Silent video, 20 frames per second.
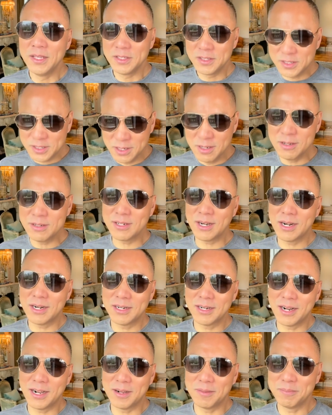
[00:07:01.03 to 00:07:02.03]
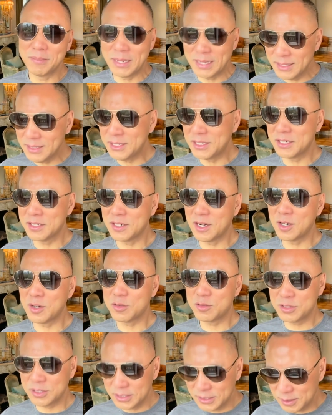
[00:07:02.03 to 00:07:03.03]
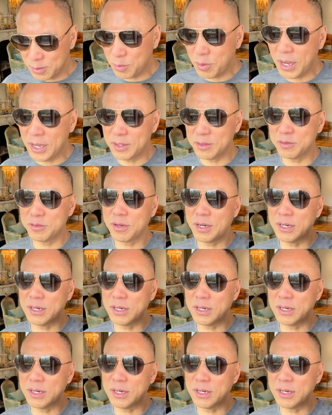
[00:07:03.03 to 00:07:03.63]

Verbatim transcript: 精神上、媒体上一话语